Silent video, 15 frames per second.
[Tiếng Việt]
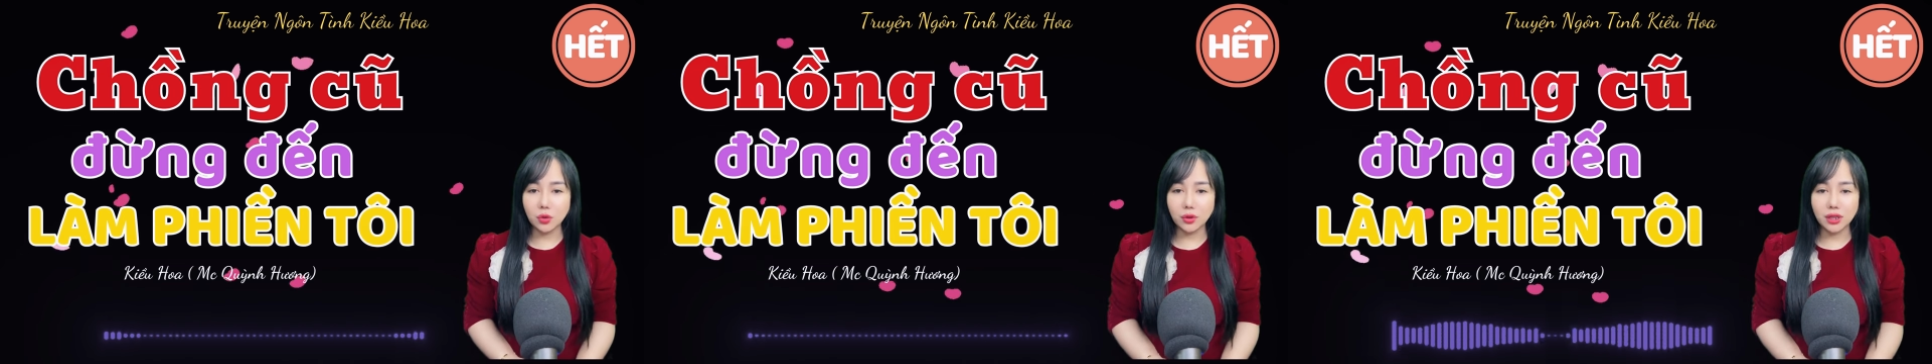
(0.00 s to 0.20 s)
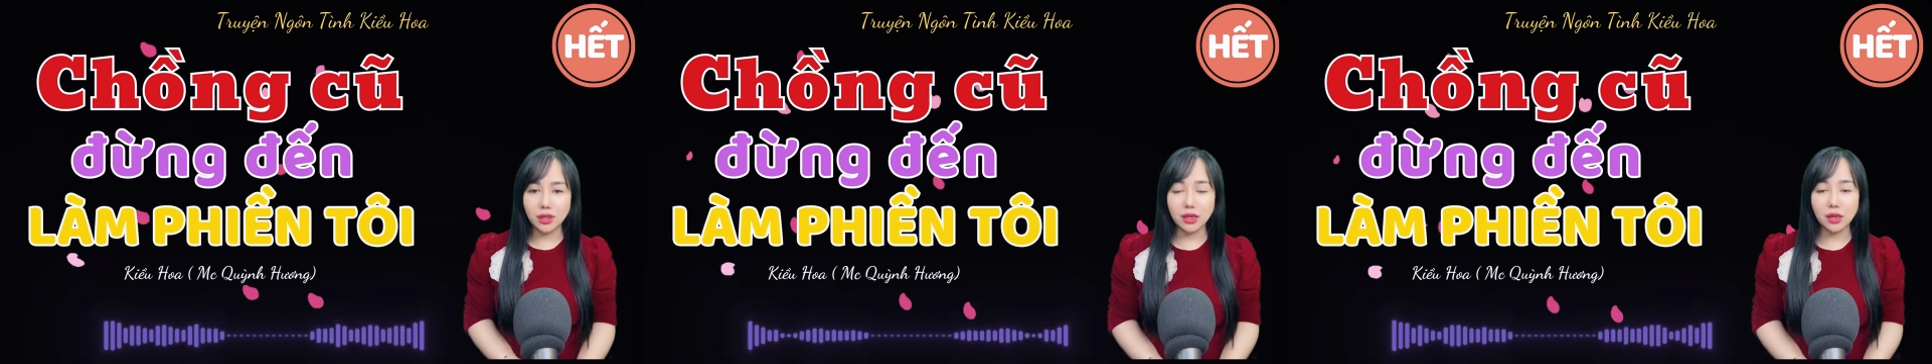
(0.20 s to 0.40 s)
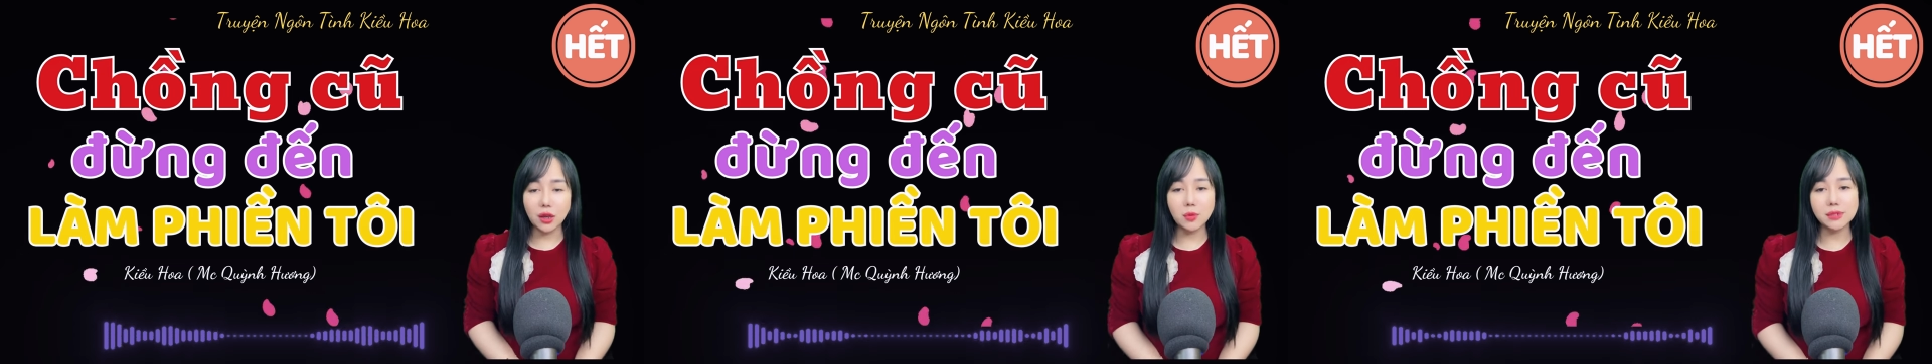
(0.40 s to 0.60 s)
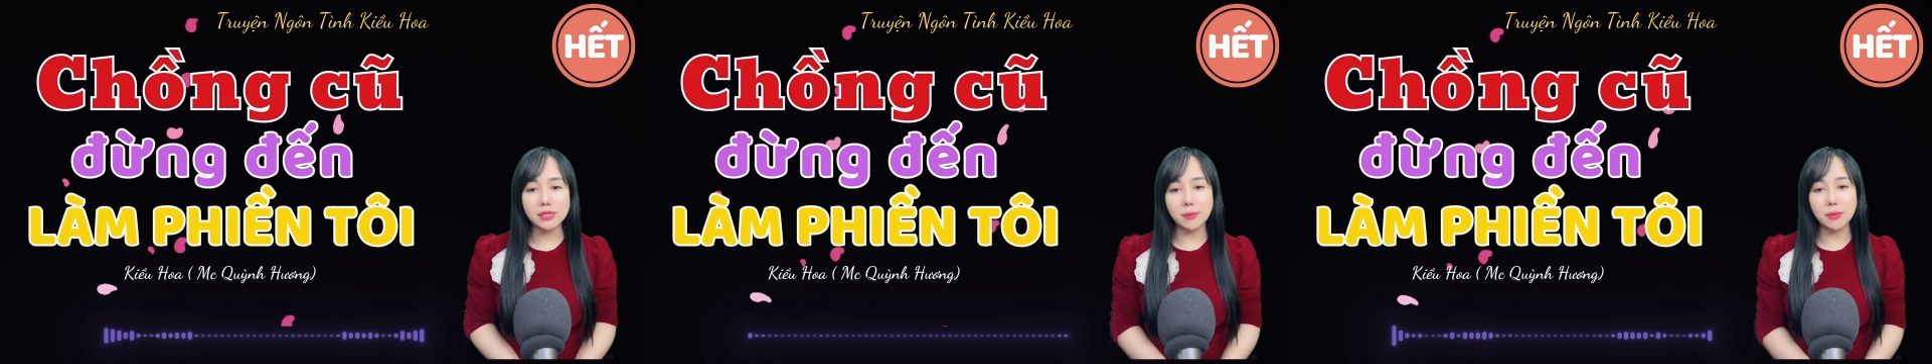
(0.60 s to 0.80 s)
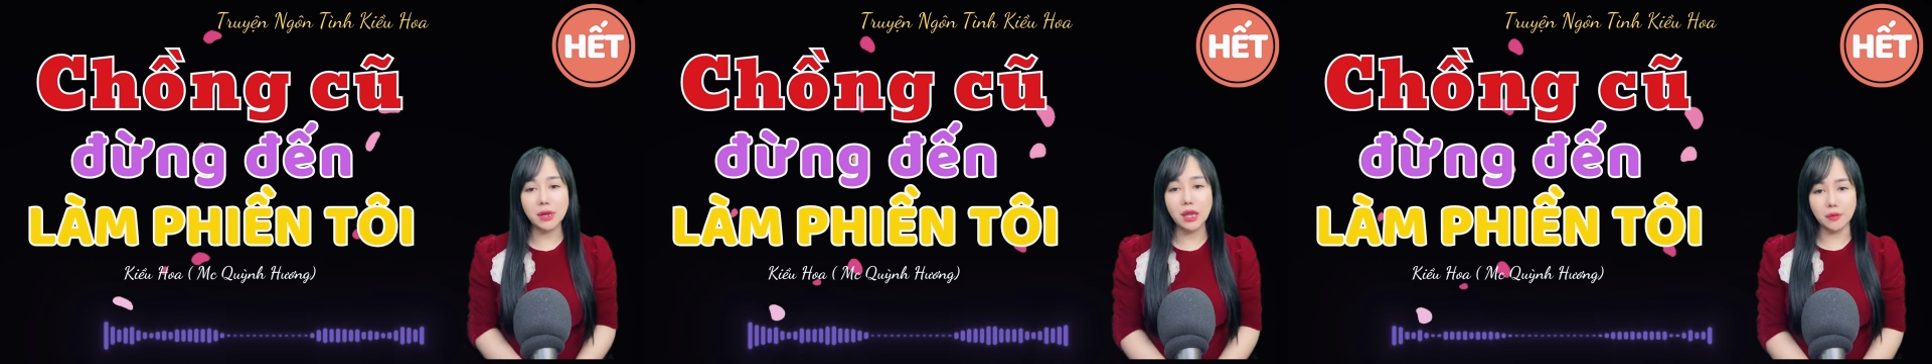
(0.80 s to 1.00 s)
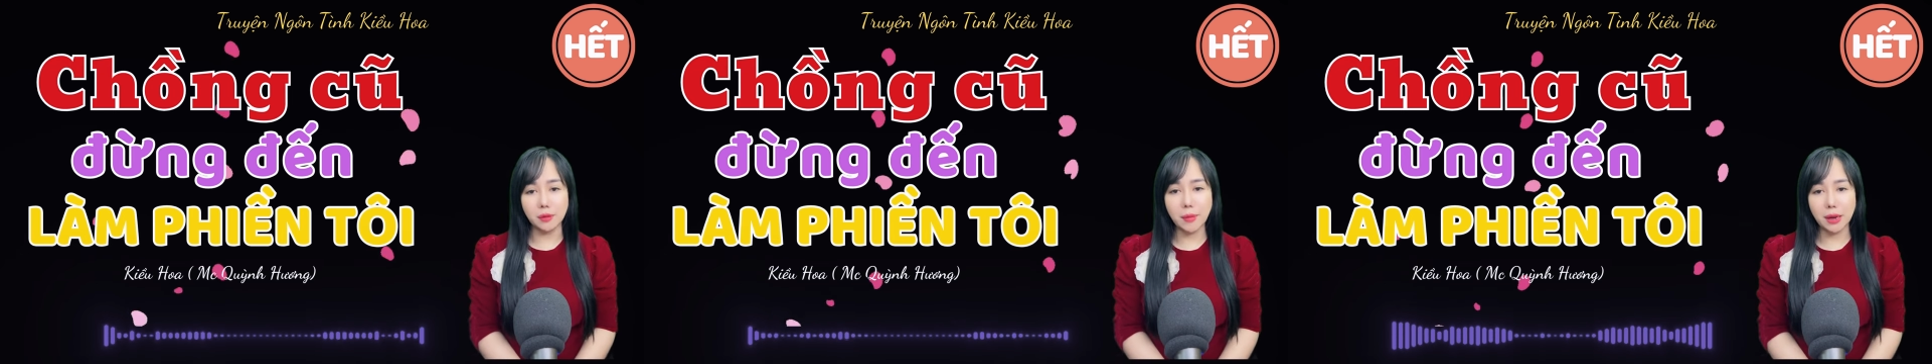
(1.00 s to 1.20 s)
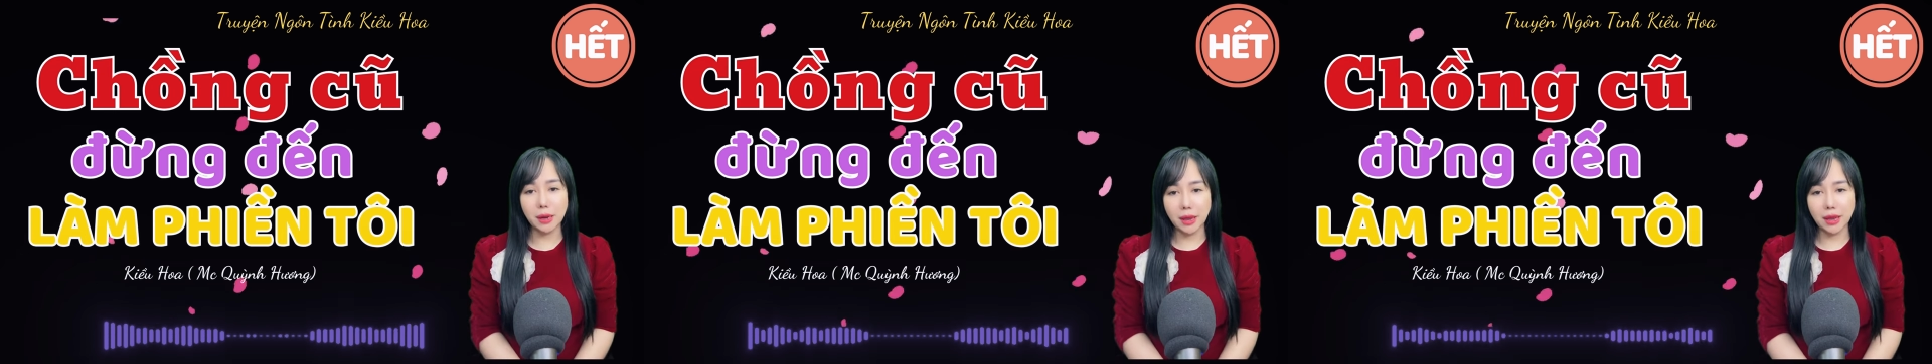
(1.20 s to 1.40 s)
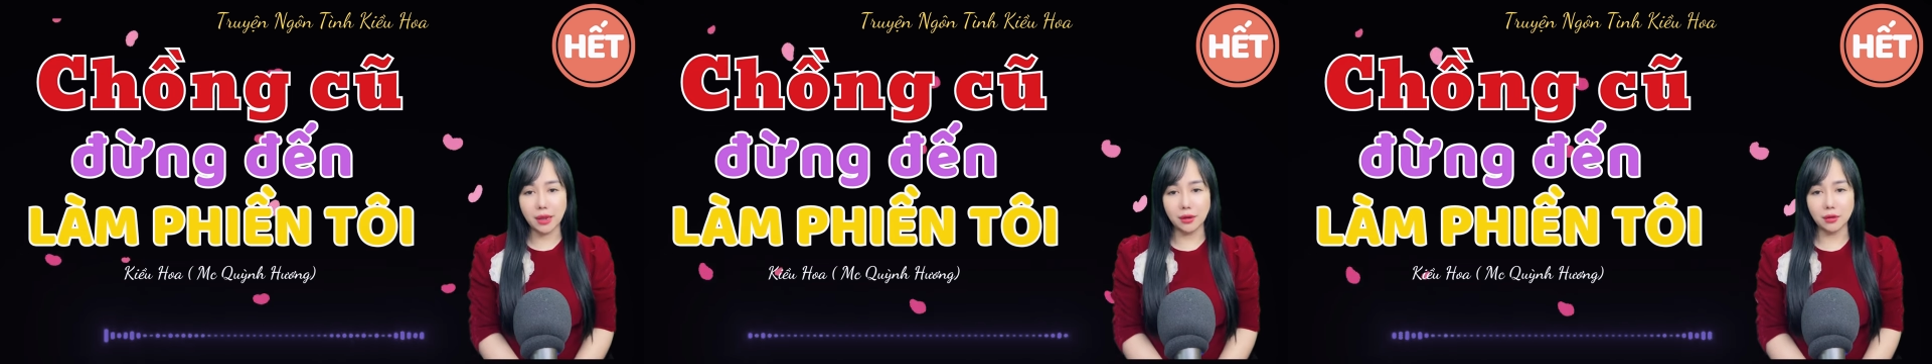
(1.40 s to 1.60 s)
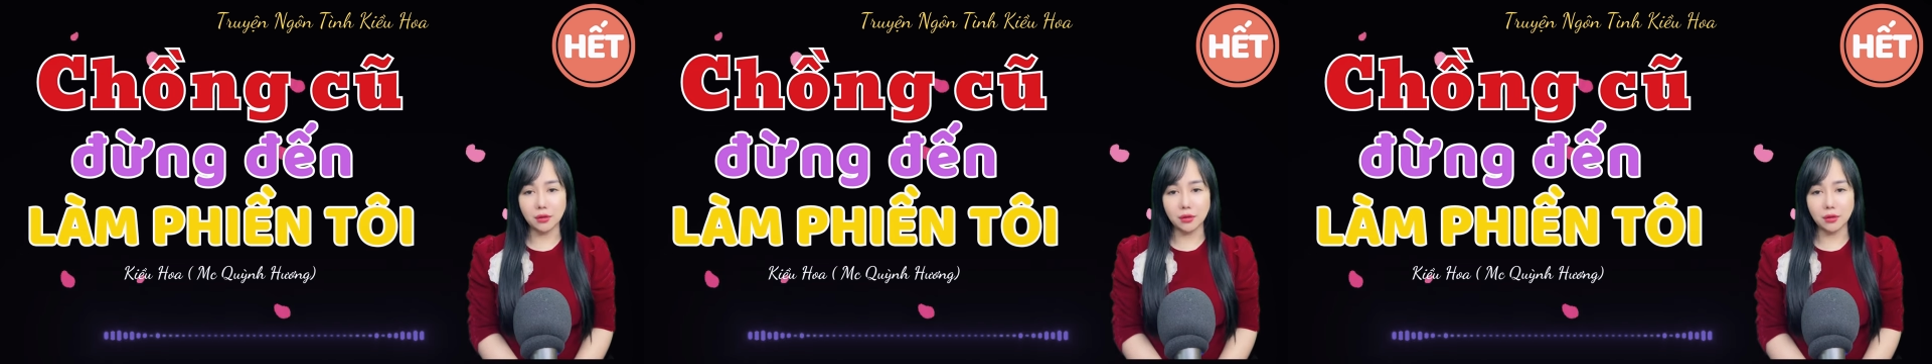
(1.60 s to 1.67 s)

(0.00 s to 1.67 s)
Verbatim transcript: Do đó, nếu hôm nay